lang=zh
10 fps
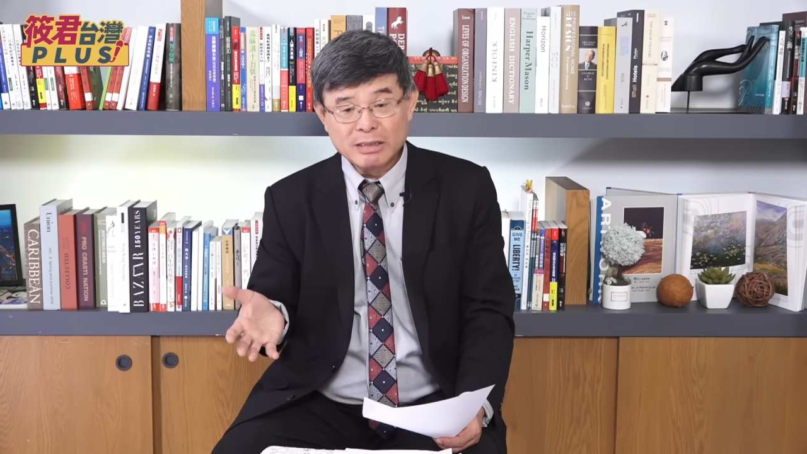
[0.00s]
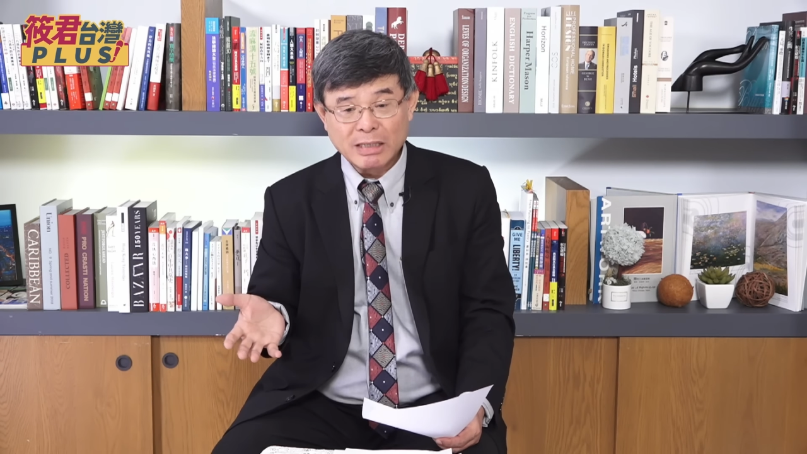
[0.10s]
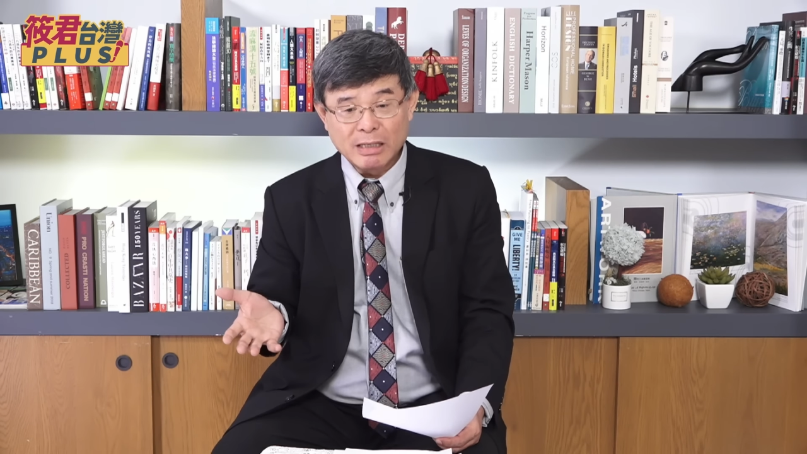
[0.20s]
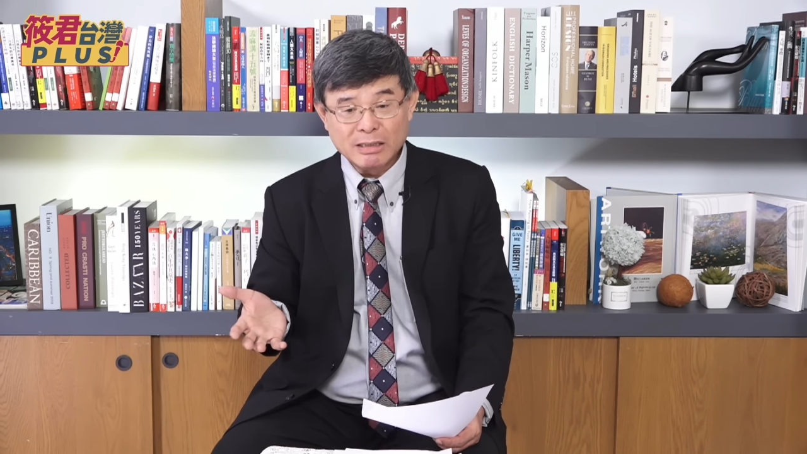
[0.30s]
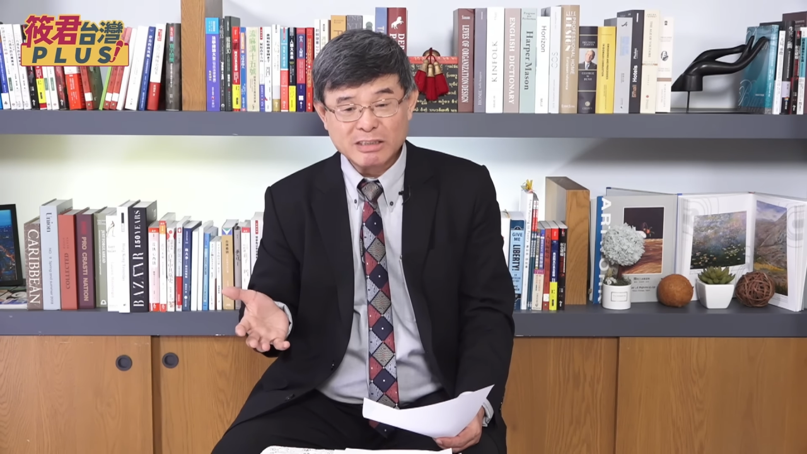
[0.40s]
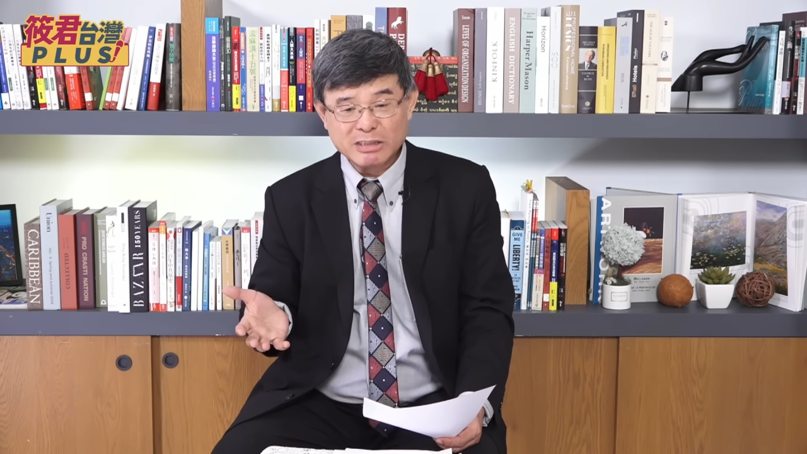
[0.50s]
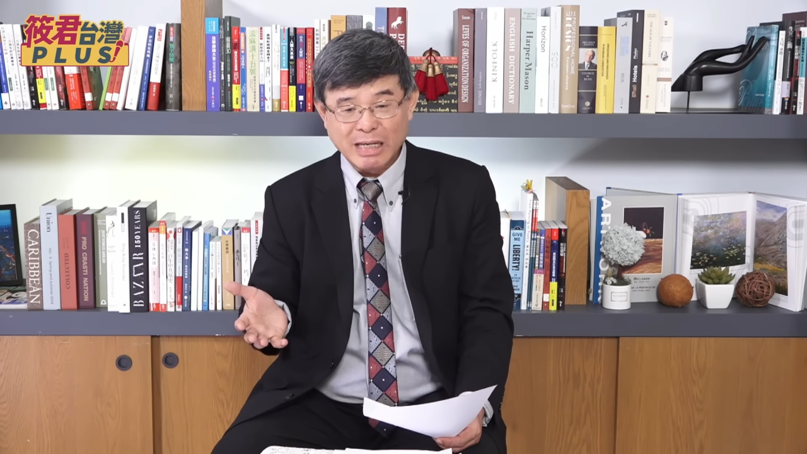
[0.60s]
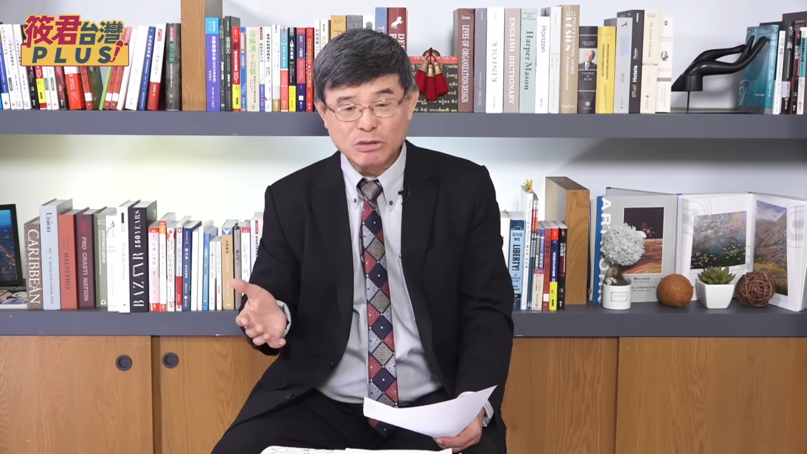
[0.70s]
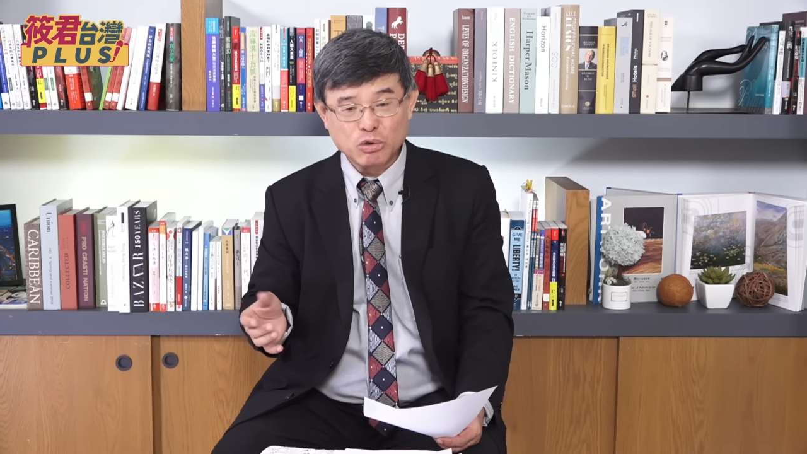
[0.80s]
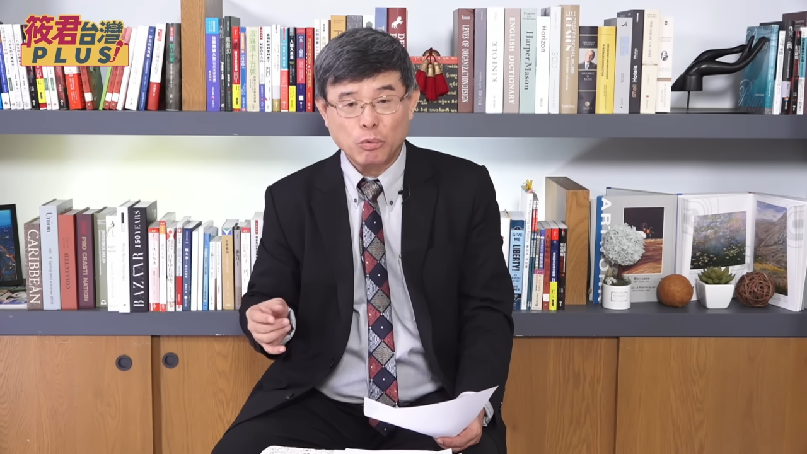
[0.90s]
在
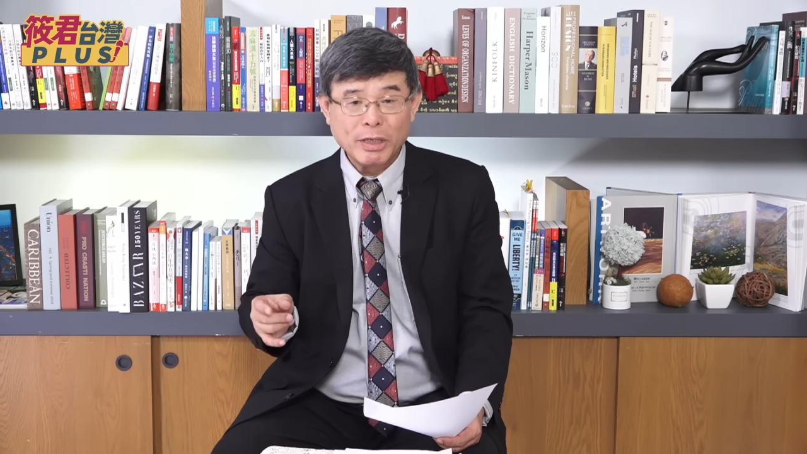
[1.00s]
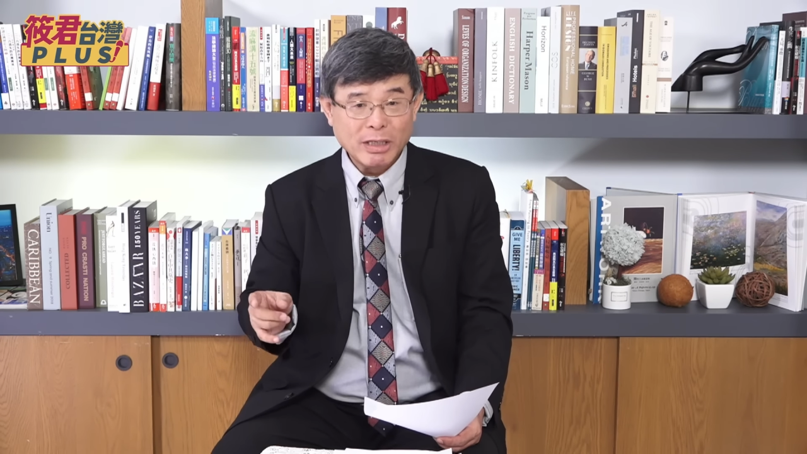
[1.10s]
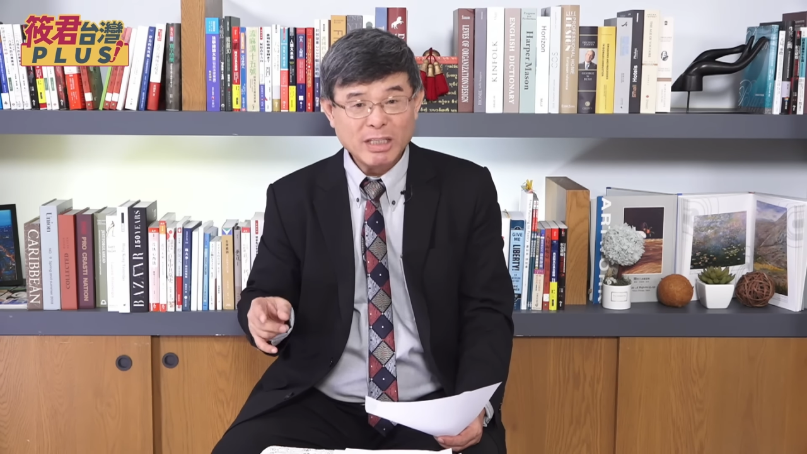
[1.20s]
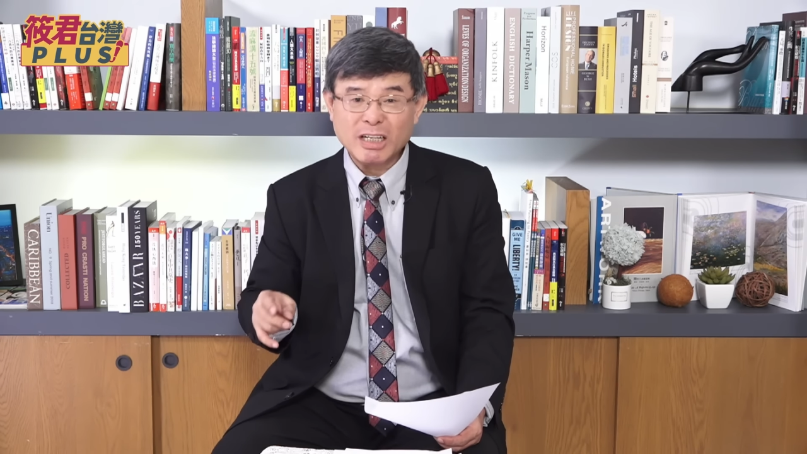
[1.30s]
在所谓的